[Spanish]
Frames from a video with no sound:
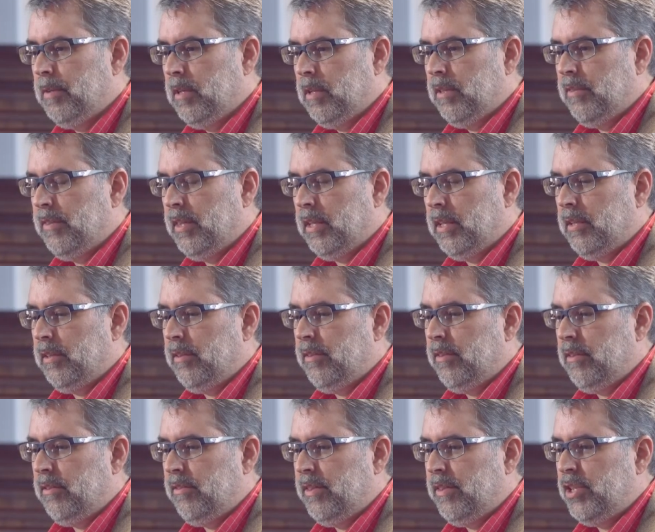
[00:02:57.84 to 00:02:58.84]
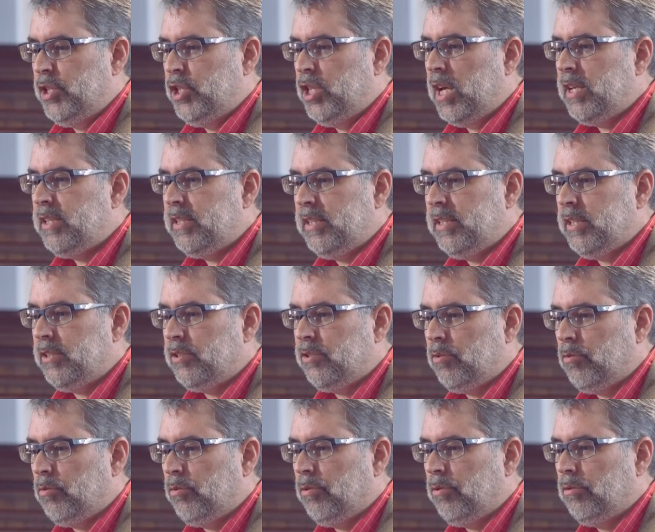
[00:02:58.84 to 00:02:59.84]
Jory um, hace una distinción
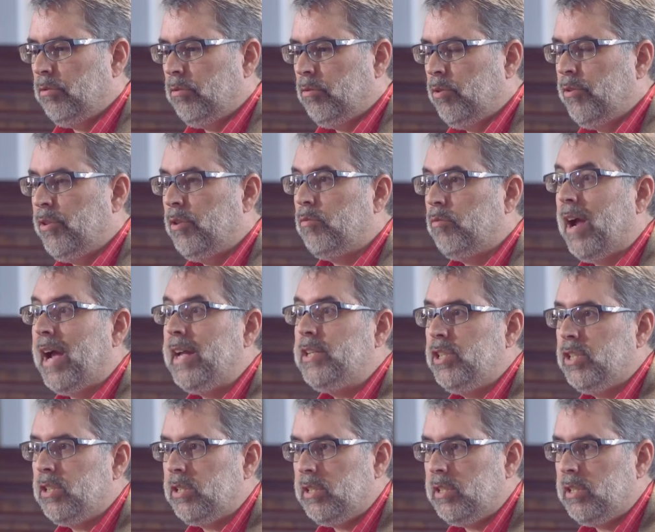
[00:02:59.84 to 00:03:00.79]
entre la